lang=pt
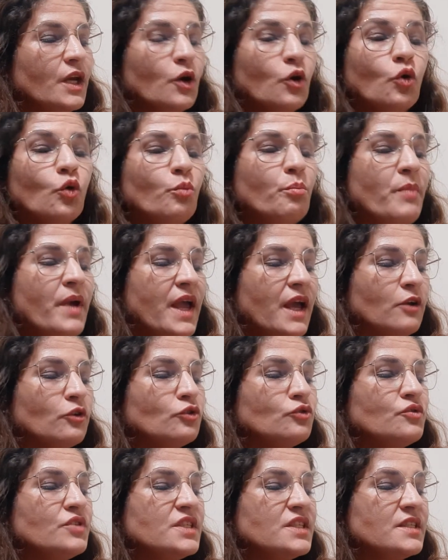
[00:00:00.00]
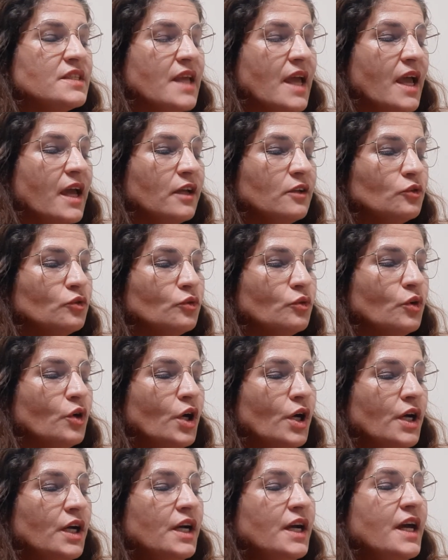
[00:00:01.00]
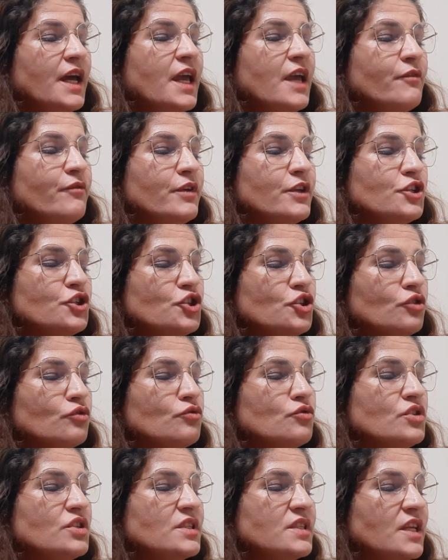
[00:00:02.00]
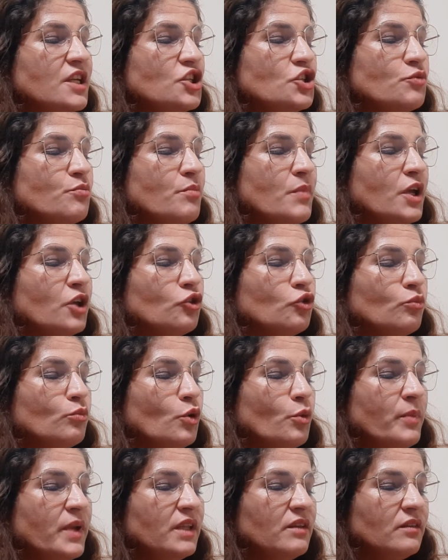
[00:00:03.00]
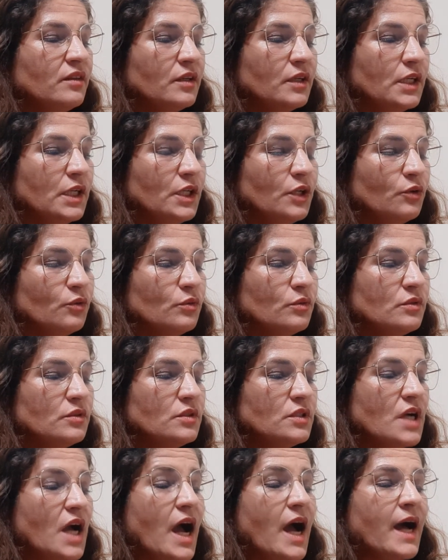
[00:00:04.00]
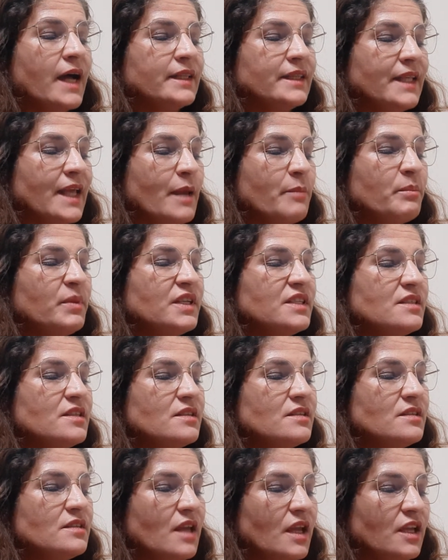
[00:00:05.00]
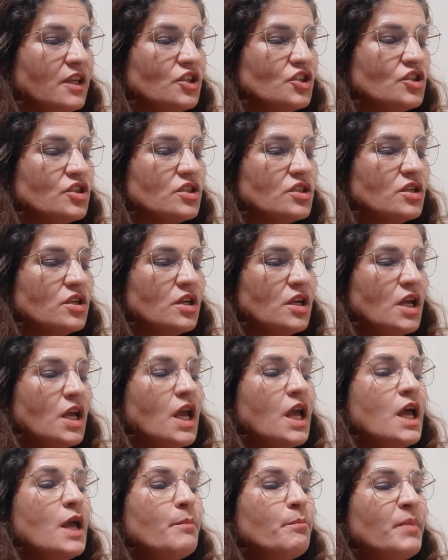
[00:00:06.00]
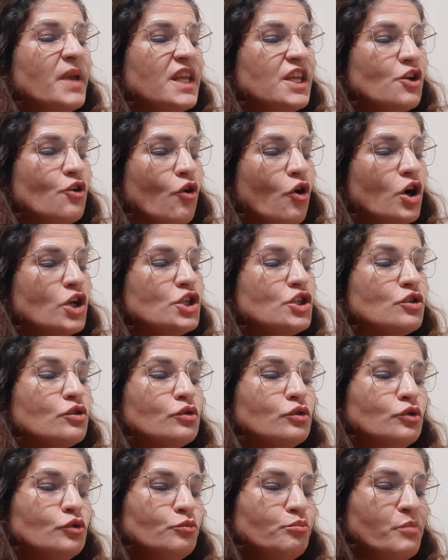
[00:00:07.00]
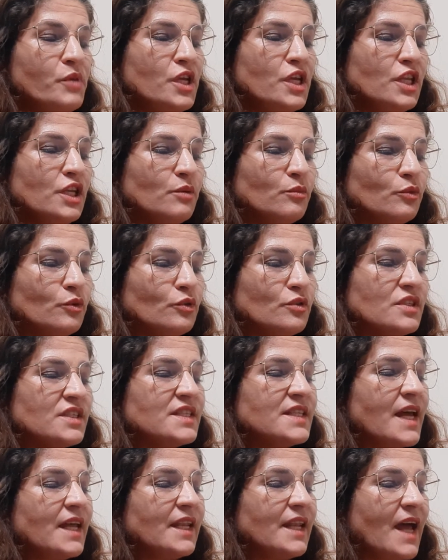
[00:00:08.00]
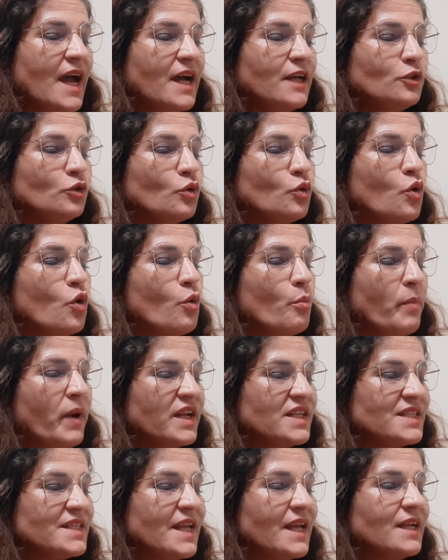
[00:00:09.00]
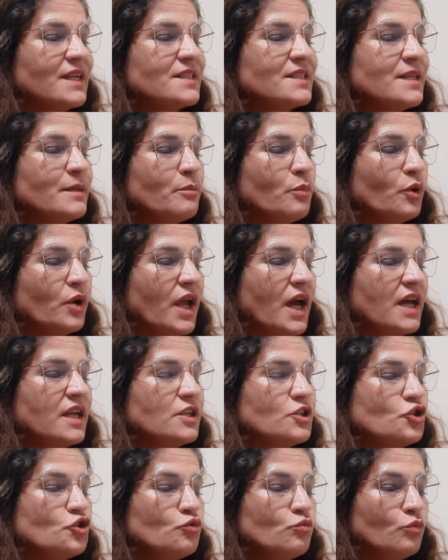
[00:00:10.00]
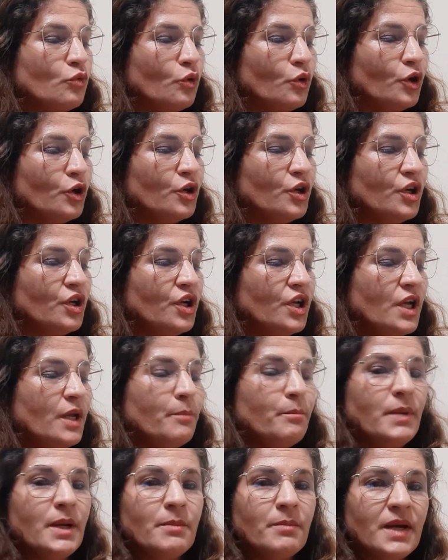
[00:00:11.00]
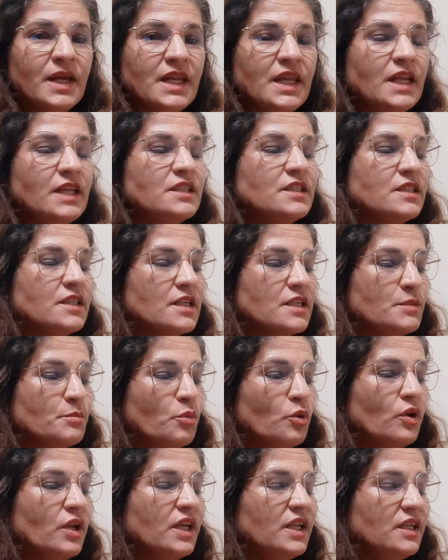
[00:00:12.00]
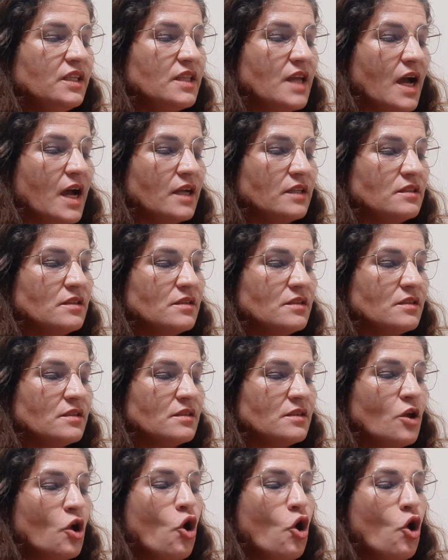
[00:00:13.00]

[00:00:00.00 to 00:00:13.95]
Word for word: O belo do externo, revestido de sentimento momentâneo, até persistente, periódico no mínimo, sanado com parcelas temporárias de humor, permanente nas polaridades.